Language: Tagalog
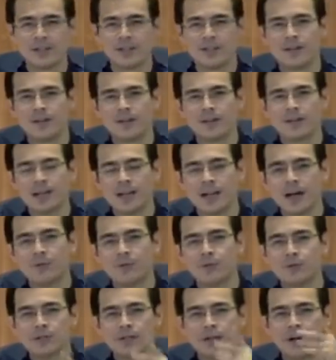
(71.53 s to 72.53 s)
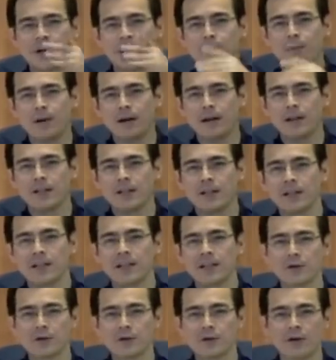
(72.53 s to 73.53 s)
oh, kinakamusta ka nga pala ni
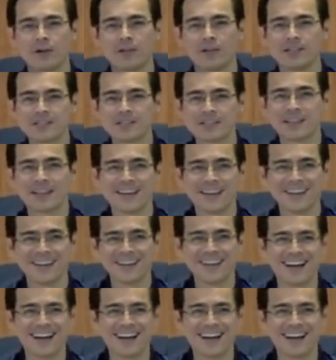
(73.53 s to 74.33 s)
Nikki Collins. Ha?